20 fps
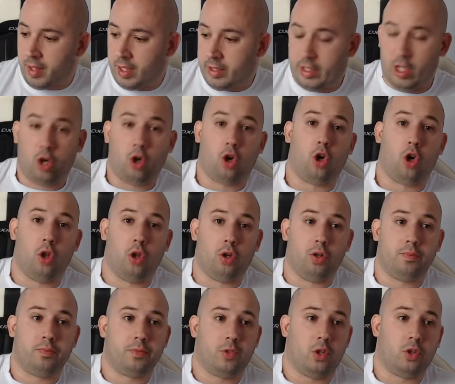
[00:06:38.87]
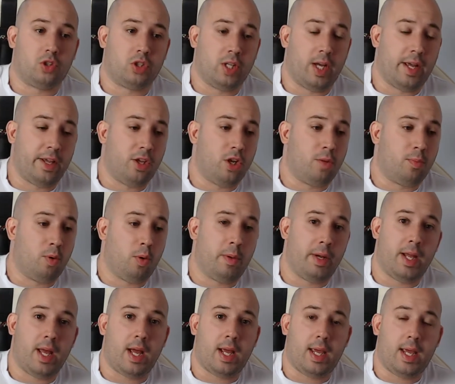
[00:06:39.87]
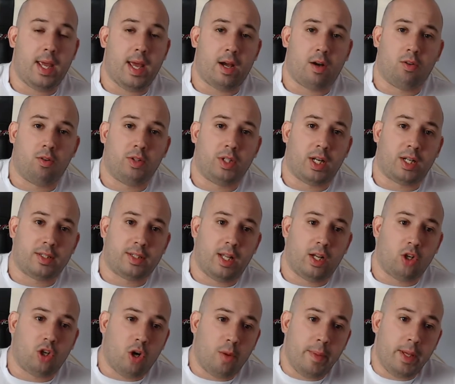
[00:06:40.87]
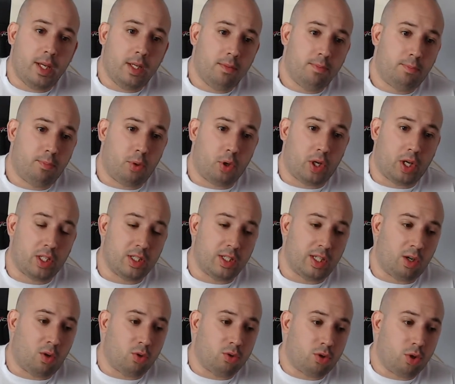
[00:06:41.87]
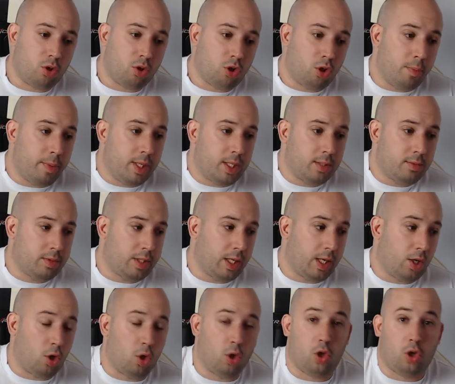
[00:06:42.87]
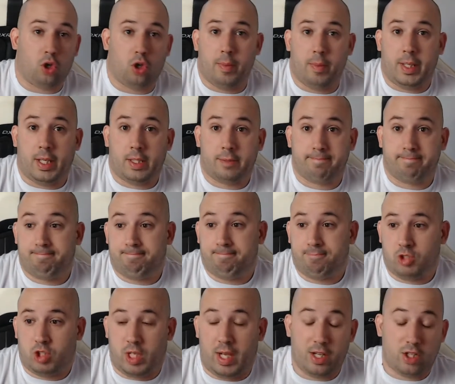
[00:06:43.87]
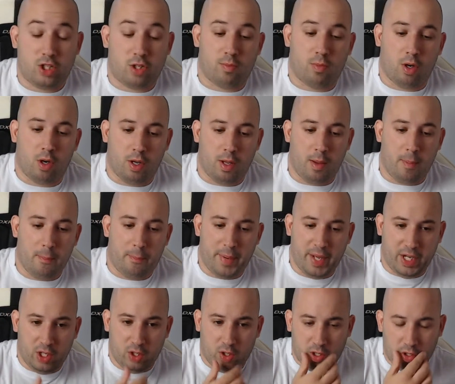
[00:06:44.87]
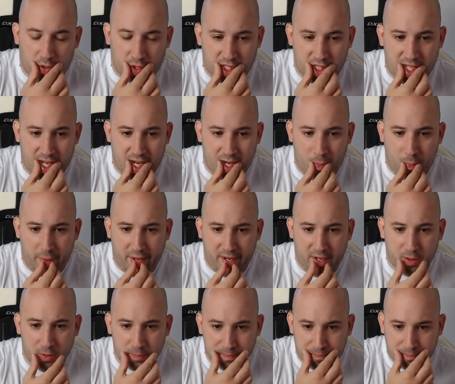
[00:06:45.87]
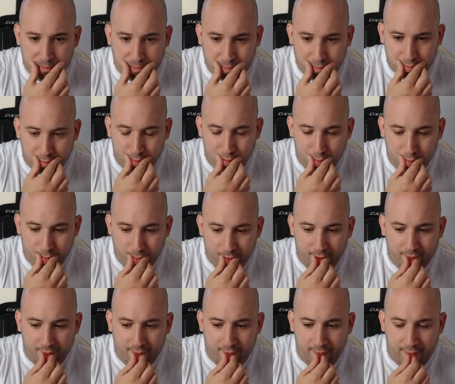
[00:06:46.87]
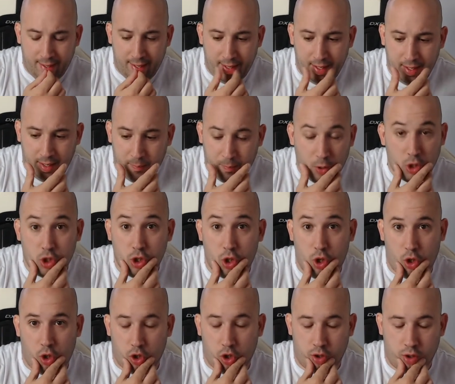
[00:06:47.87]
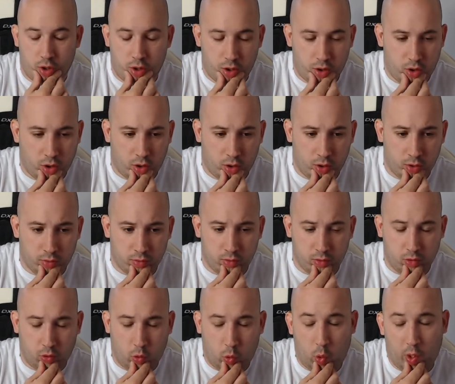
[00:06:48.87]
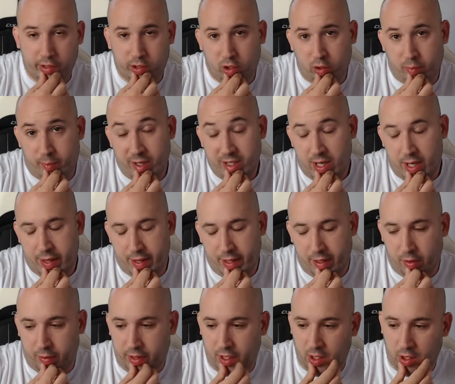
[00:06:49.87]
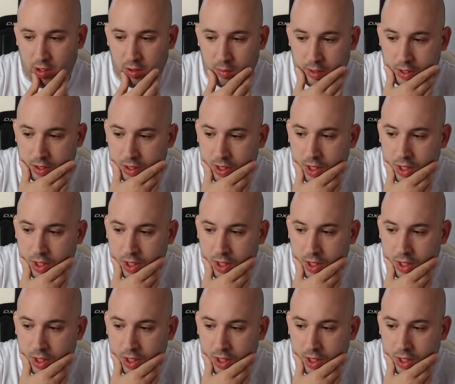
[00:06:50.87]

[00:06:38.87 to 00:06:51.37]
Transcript: te lo jodo. O sea, yo no puedo venir aquí a contarte el cómic, porque si te cuento el cómic, te jodo el cómic. O sea, es como Imperio. Quiero reseñar Imperio y voy solo dos. Son cuatro más el cero, cinco, bueno.